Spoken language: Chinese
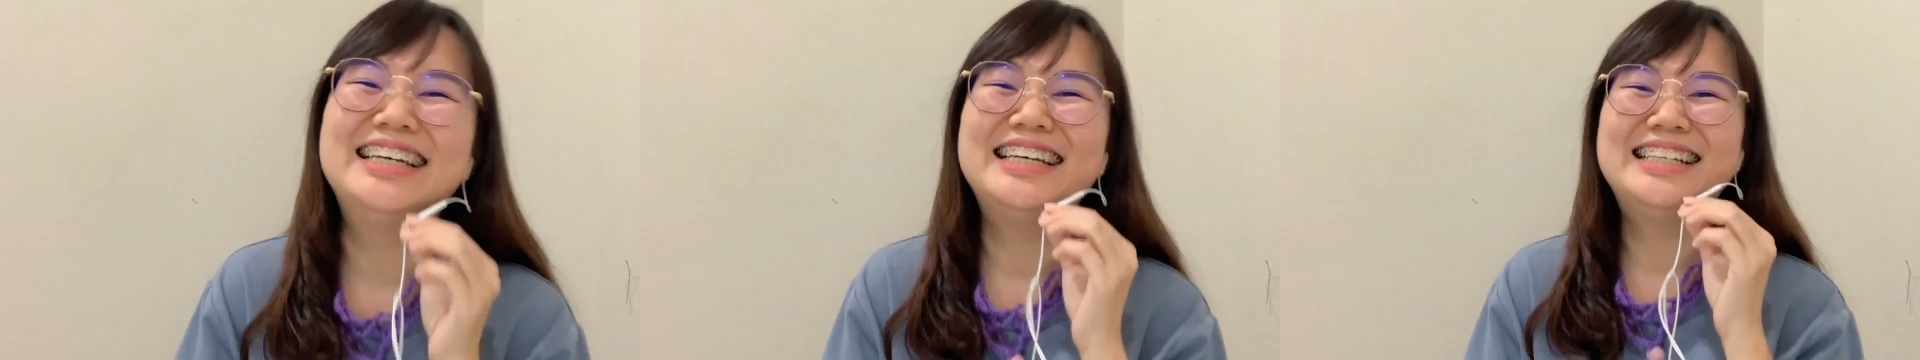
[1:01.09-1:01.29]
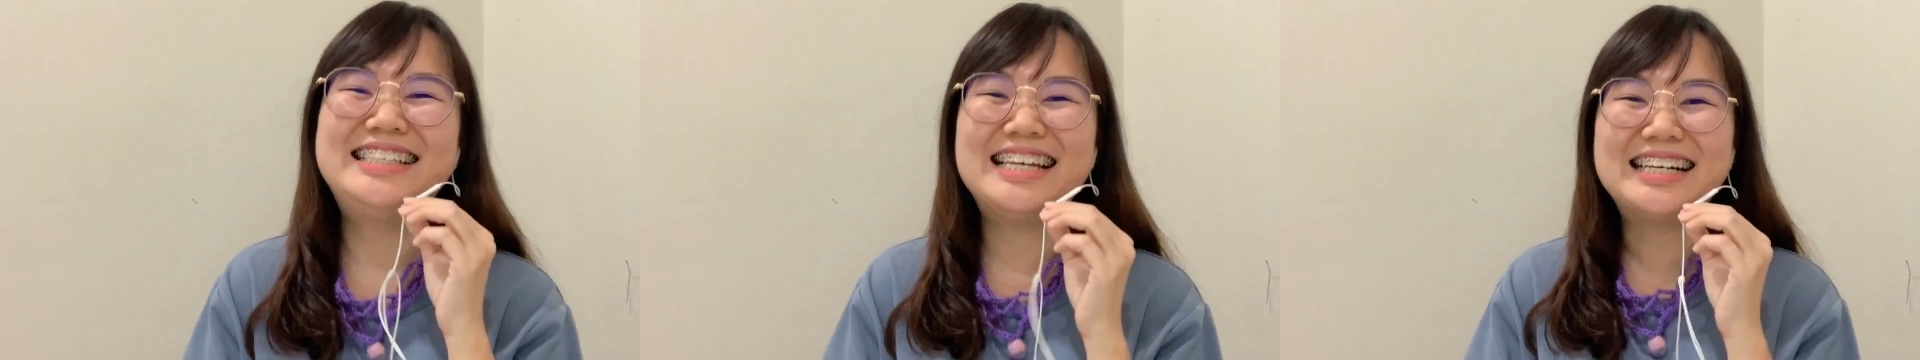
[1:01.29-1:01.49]

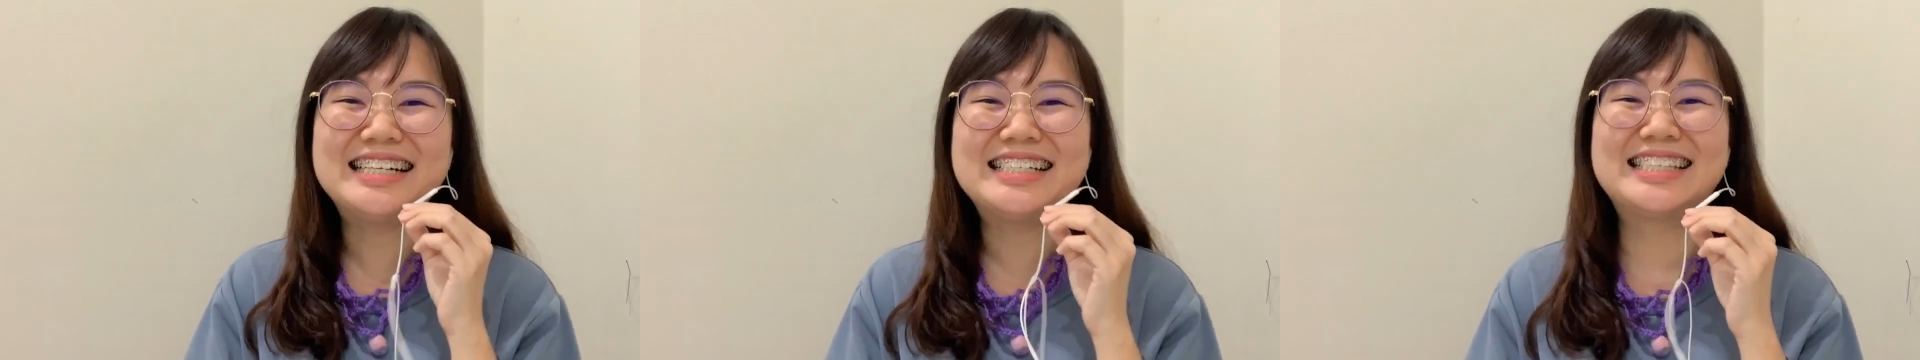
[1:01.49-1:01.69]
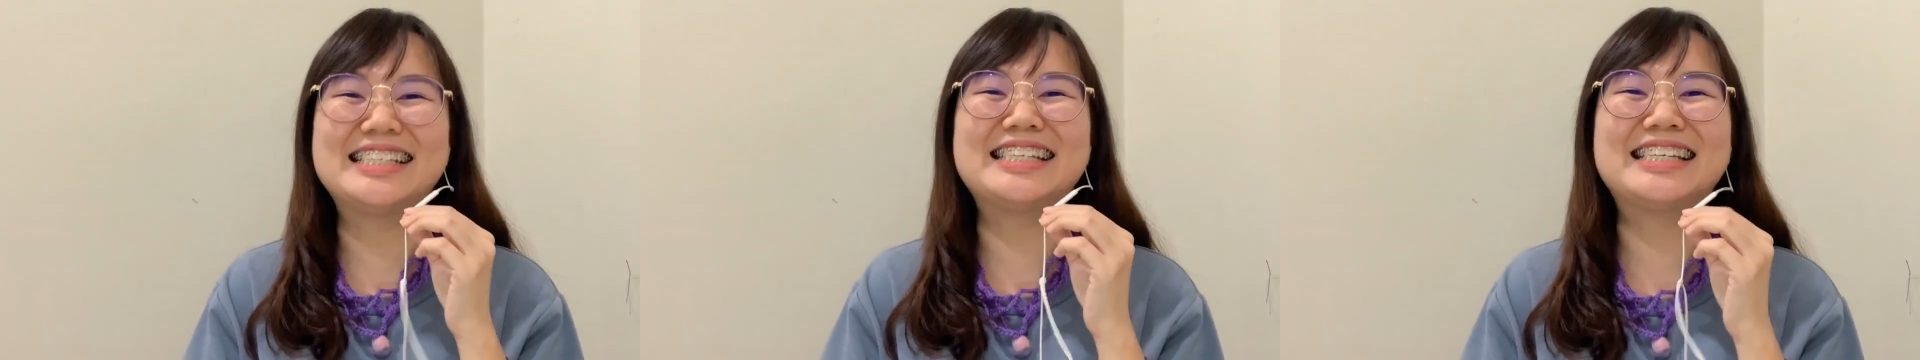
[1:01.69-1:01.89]
这样
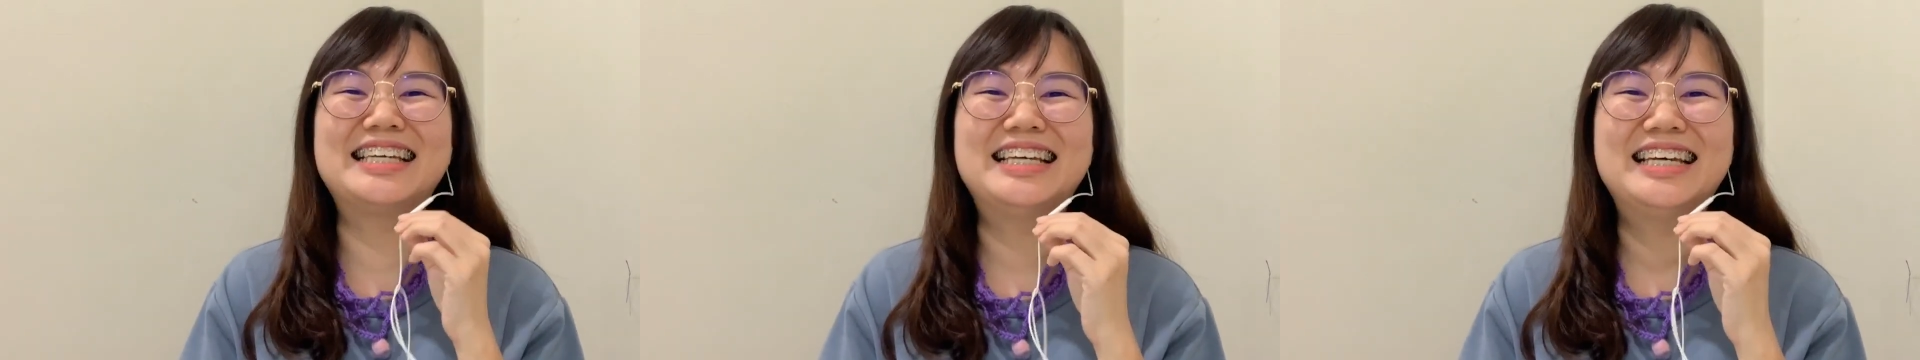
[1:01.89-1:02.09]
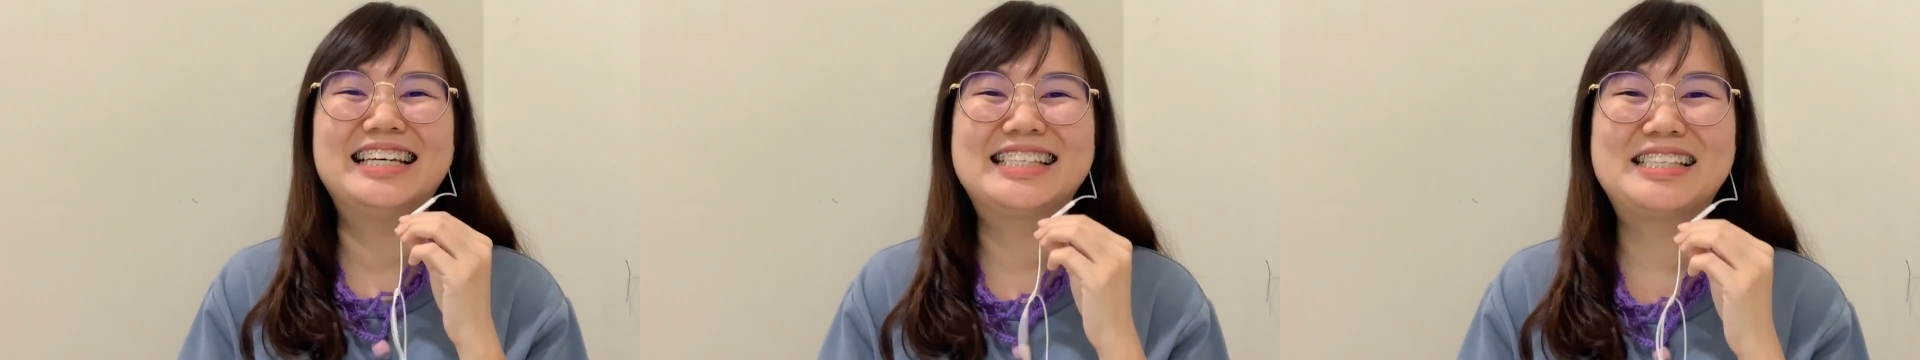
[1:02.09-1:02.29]
子
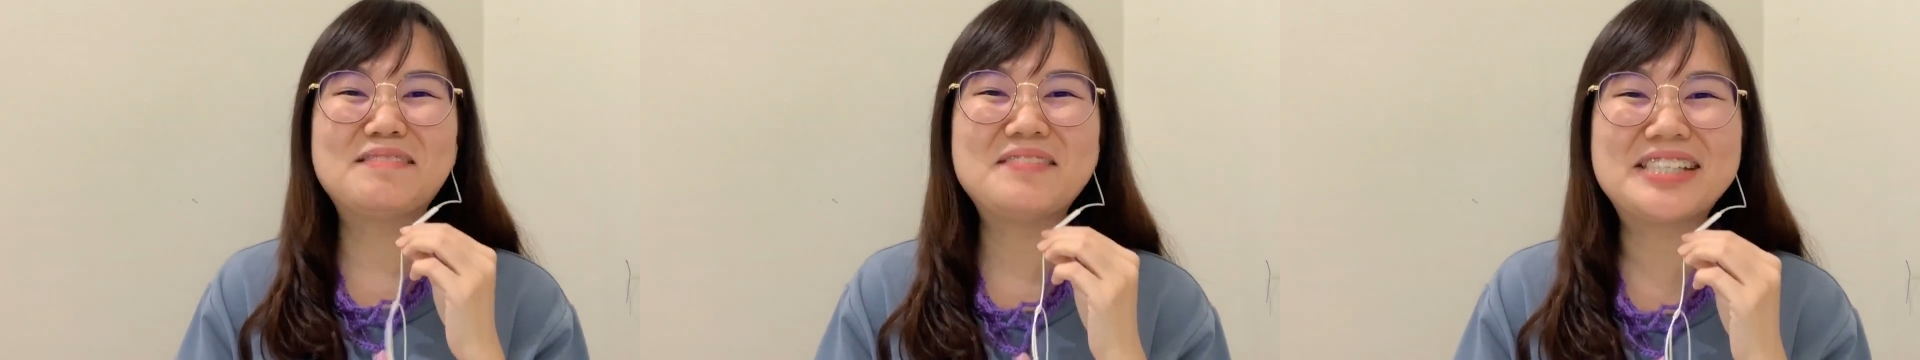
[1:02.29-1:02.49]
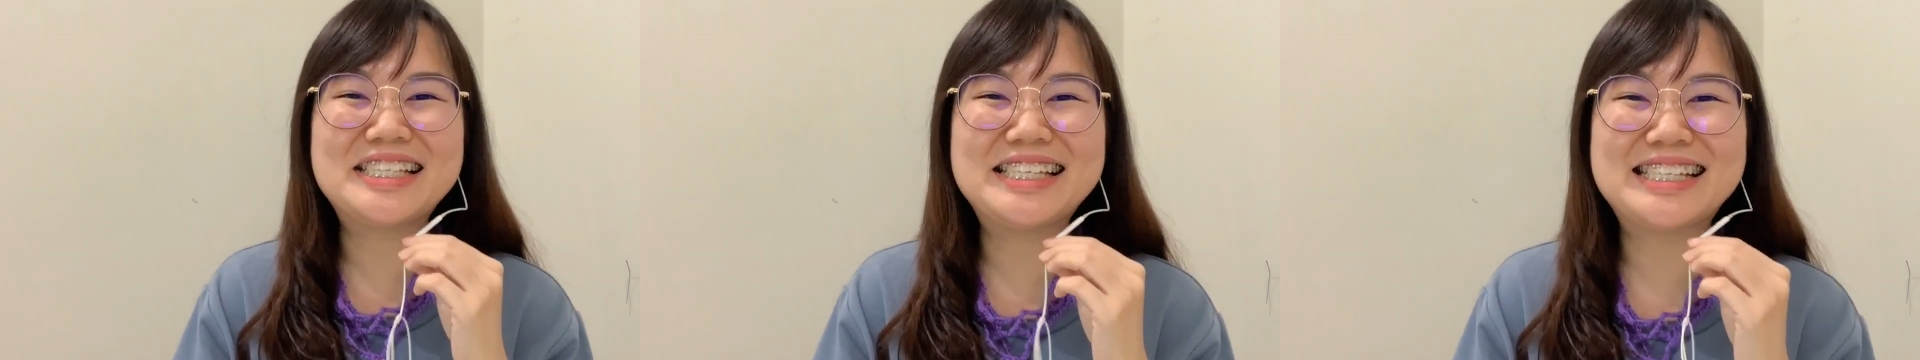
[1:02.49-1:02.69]
是不
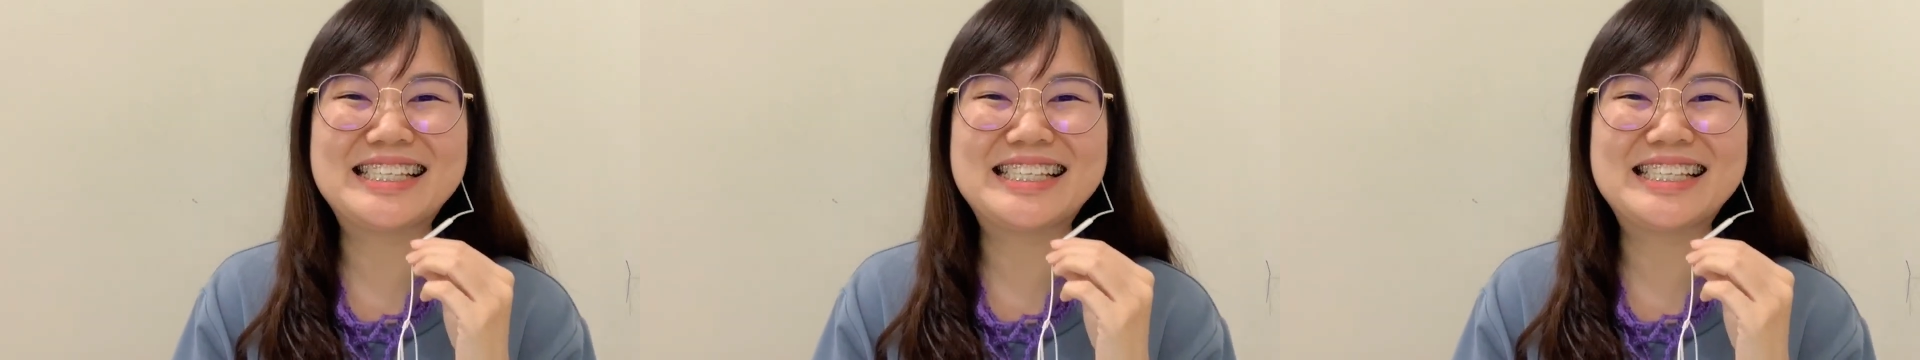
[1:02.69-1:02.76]
是